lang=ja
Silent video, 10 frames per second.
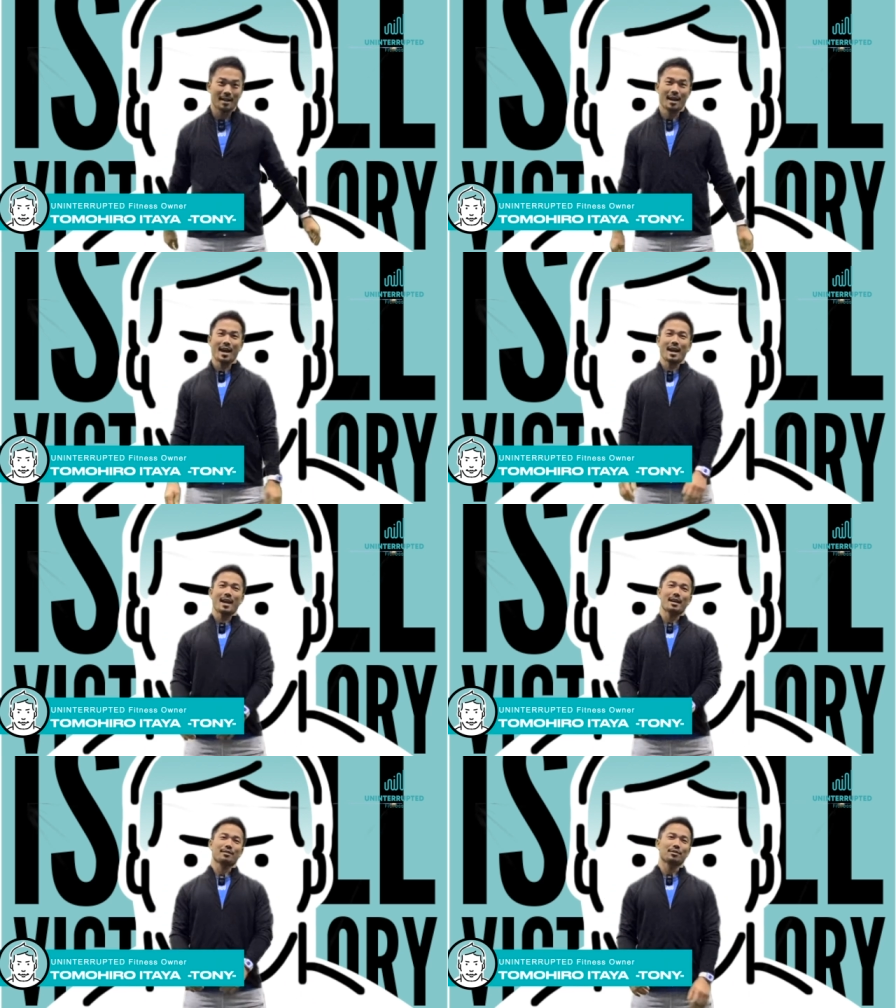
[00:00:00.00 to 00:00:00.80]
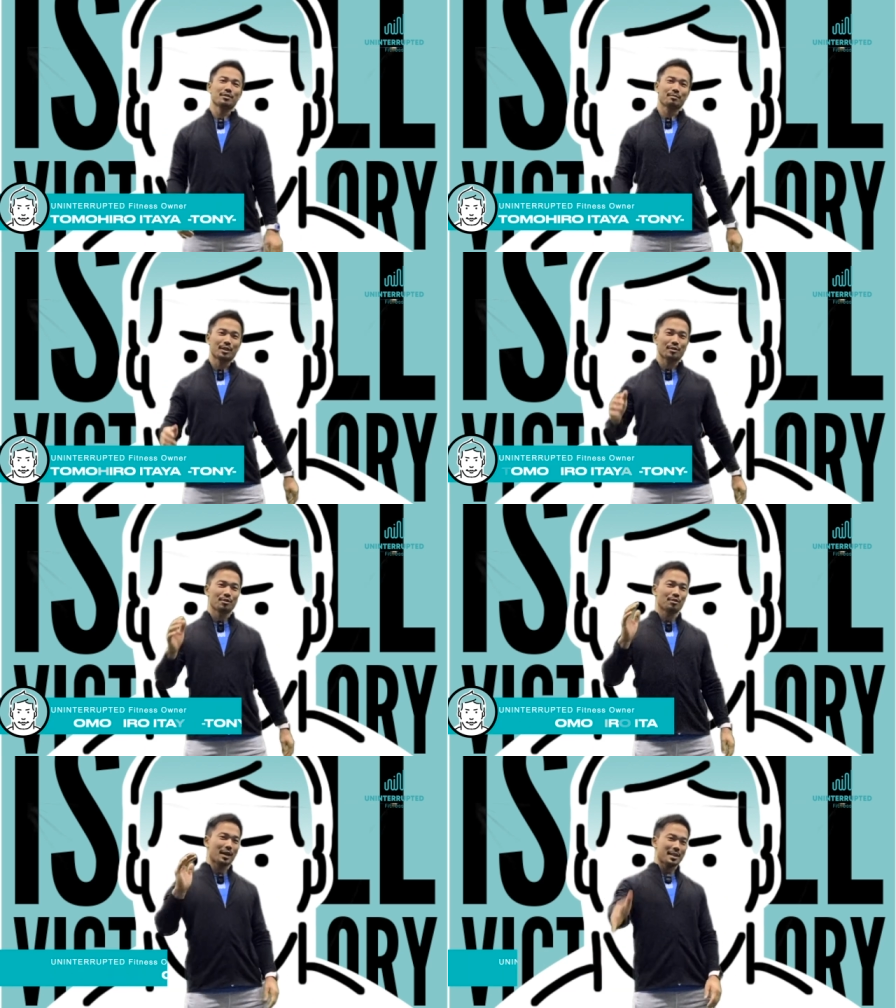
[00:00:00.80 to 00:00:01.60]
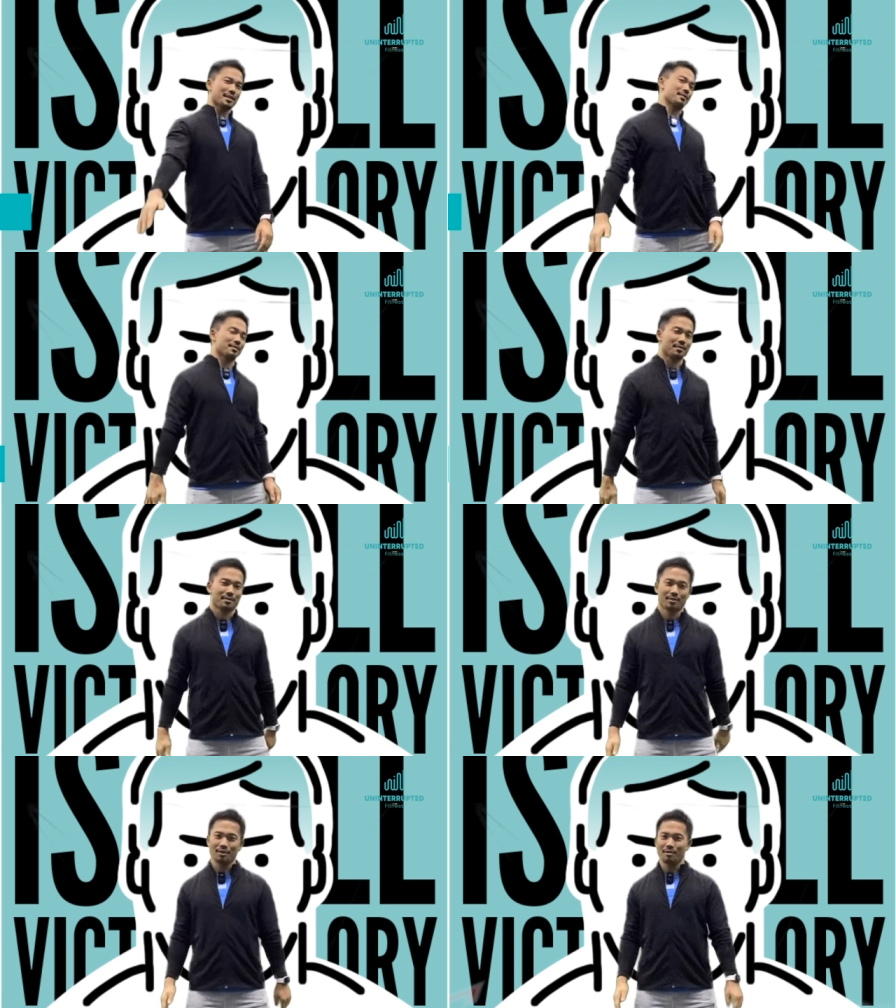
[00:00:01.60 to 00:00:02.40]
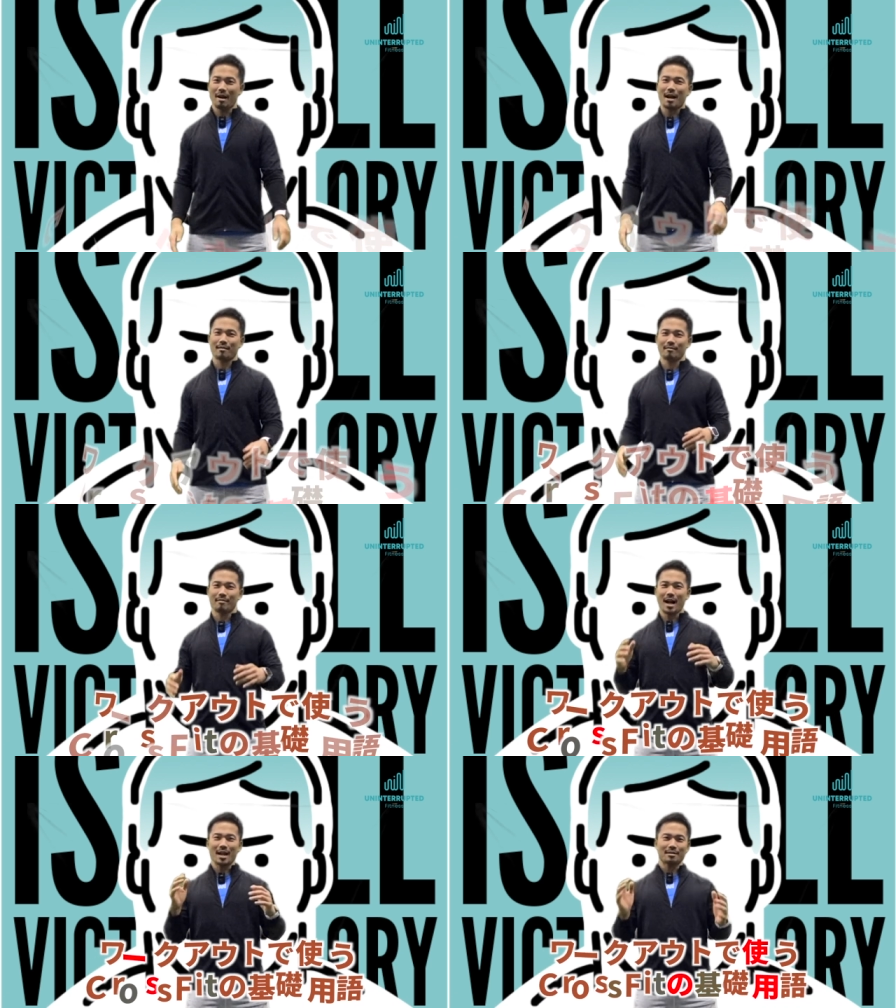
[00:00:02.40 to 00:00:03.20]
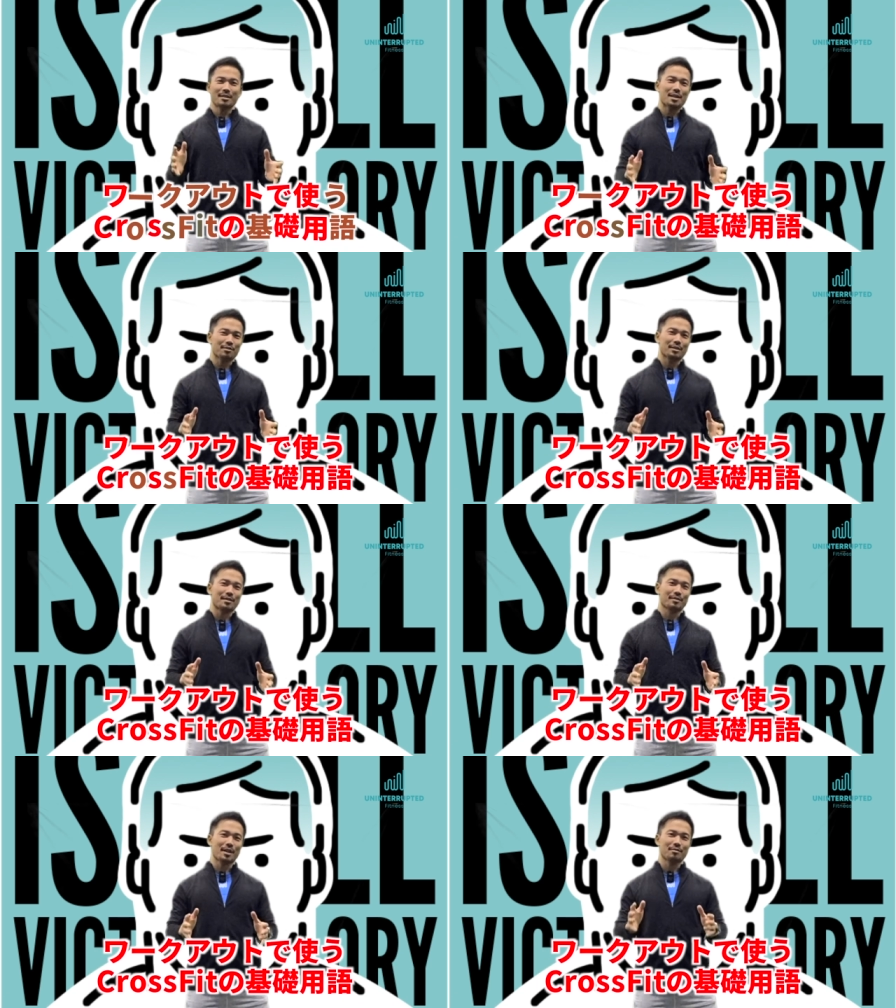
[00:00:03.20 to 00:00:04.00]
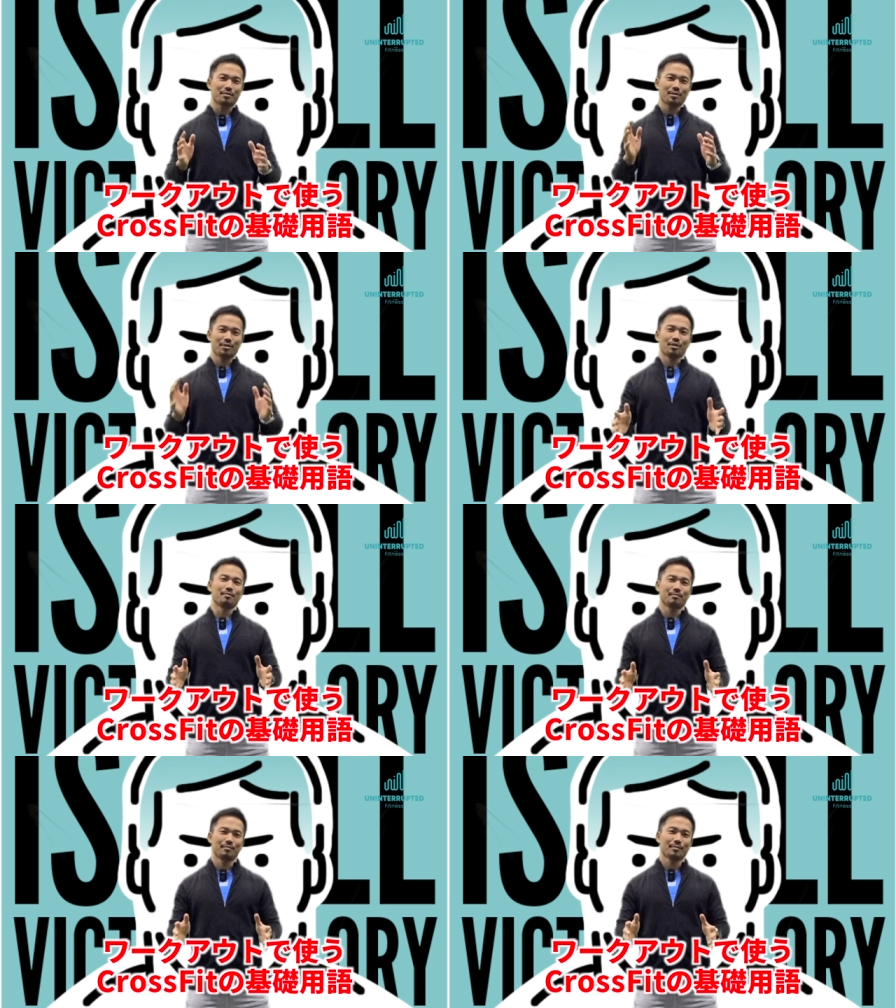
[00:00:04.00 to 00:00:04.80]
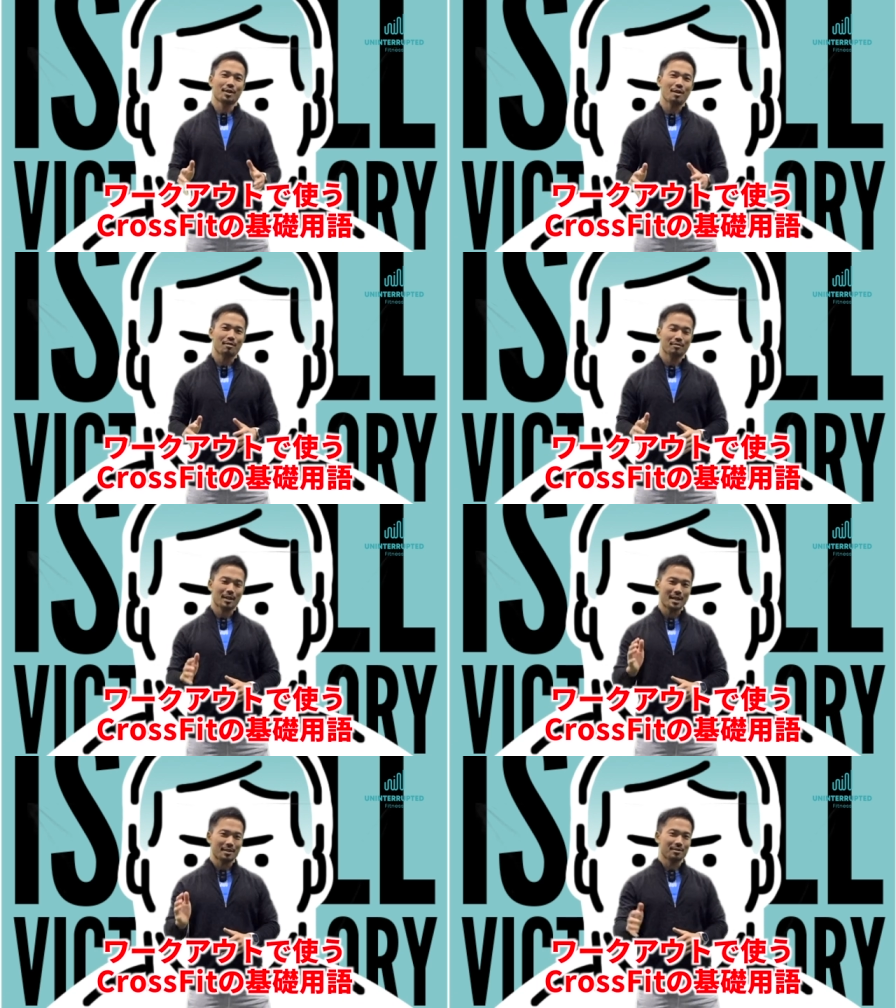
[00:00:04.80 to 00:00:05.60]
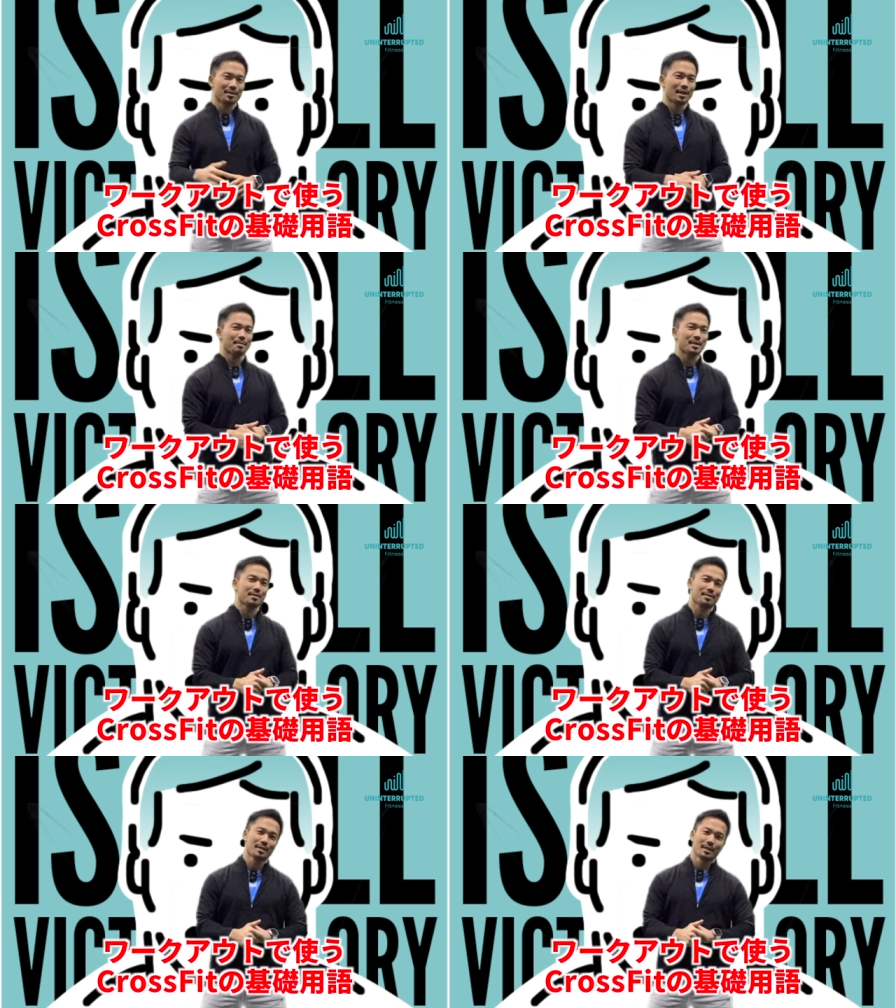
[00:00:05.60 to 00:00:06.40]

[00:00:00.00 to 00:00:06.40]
えー、クロスフィット用語解説今日はワークアウトで使う用語これを解説していきます、